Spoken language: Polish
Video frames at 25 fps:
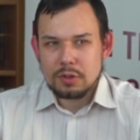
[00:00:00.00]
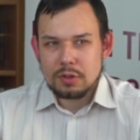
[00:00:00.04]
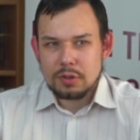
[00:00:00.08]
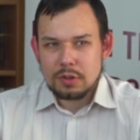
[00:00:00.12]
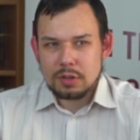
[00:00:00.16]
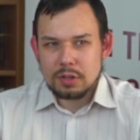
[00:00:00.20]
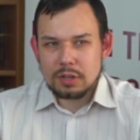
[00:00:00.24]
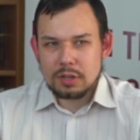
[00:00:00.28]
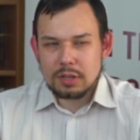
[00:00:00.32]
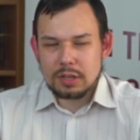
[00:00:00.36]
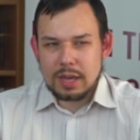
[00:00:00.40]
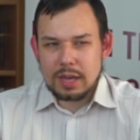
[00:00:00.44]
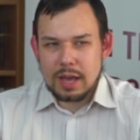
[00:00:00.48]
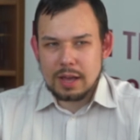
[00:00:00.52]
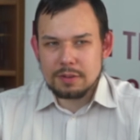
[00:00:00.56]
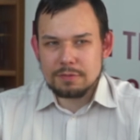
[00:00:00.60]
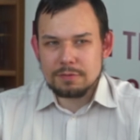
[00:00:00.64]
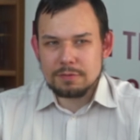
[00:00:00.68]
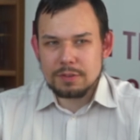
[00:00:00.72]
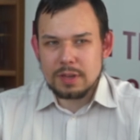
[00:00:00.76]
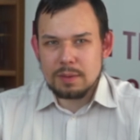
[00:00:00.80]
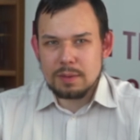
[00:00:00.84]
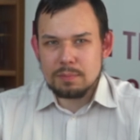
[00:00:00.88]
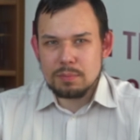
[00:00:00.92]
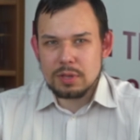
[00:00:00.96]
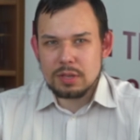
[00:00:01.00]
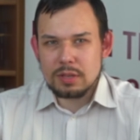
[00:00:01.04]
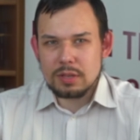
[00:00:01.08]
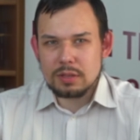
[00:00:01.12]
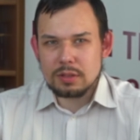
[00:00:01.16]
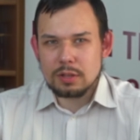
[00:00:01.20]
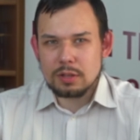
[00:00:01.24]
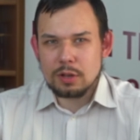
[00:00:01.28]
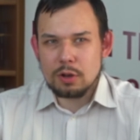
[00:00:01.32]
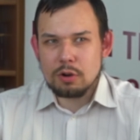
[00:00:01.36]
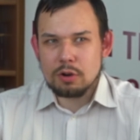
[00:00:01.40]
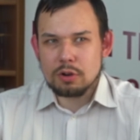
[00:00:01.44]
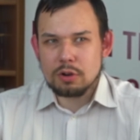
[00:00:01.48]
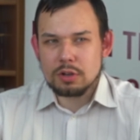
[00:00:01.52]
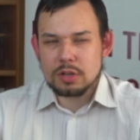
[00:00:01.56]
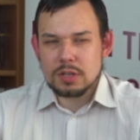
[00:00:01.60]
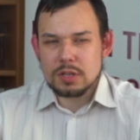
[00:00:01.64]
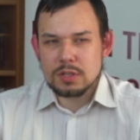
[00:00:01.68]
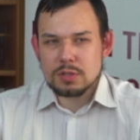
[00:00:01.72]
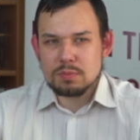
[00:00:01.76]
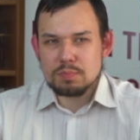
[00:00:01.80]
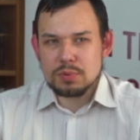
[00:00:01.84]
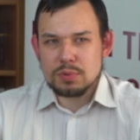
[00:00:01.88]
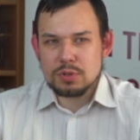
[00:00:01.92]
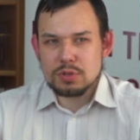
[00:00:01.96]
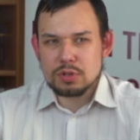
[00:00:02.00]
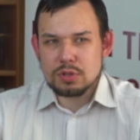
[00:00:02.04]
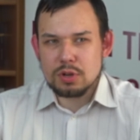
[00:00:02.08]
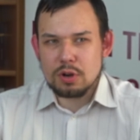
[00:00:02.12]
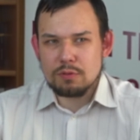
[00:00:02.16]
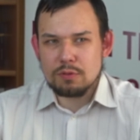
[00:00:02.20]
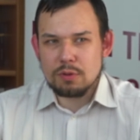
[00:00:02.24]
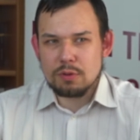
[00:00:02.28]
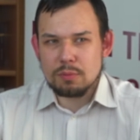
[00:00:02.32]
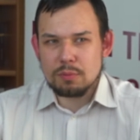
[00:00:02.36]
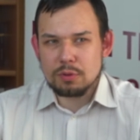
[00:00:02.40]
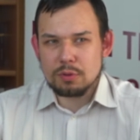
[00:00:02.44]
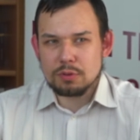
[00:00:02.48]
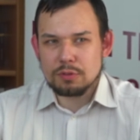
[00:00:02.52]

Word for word: jak wiemy, teorię spiskową